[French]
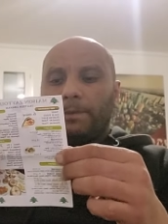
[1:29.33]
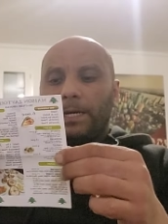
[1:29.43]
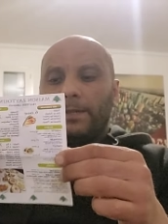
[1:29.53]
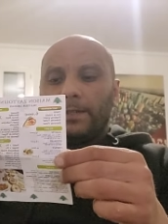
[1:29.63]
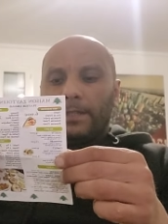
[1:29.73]

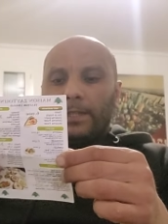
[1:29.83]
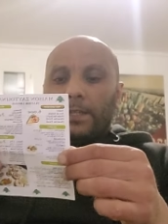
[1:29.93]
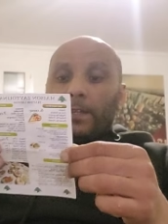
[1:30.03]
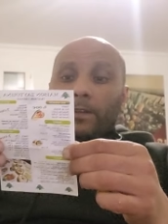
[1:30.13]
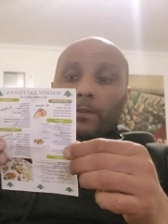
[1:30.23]
pas.
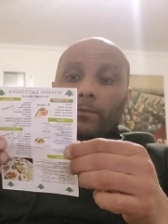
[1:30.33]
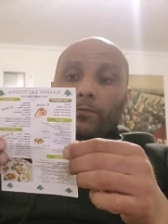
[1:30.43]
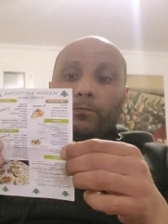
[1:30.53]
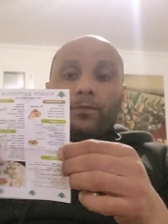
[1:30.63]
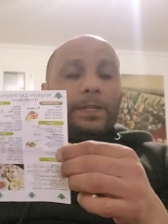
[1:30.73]

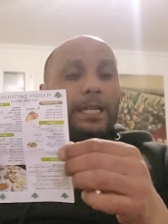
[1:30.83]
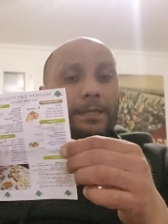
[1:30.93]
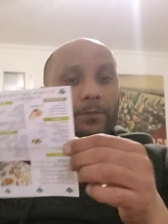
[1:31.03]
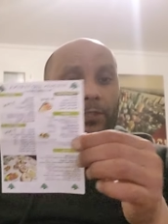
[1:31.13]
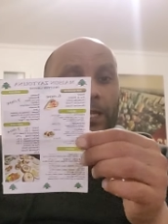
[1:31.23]
Vous pouvez y
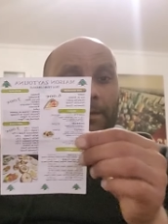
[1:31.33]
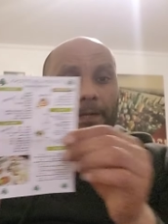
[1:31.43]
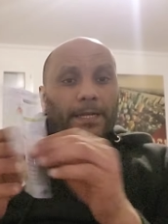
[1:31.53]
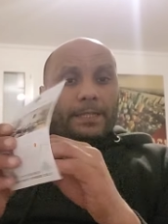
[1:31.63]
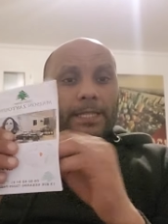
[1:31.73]
aller manger
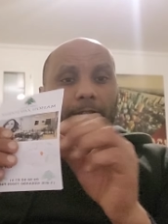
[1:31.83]
là-bas. Il y